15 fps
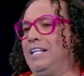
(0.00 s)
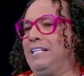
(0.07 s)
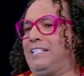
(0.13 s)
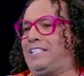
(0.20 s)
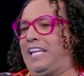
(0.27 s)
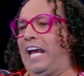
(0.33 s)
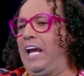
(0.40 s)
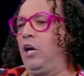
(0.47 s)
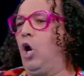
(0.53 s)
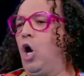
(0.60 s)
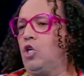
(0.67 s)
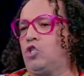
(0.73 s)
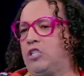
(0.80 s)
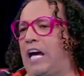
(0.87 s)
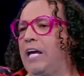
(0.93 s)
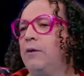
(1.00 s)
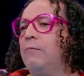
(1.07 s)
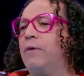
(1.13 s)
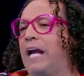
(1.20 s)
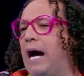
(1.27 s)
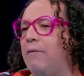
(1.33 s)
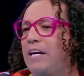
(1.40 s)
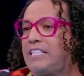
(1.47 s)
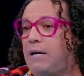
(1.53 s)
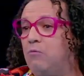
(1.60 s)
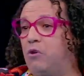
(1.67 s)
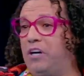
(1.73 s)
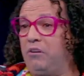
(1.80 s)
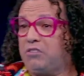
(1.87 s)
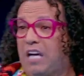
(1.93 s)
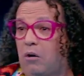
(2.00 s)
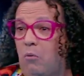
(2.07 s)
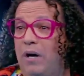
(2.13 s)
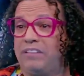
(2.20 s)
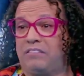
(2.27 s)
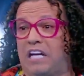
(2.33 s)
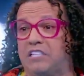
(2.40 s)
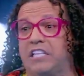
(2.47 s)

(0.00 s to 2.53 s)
Celosa y brava, esa mujer no se acuesta,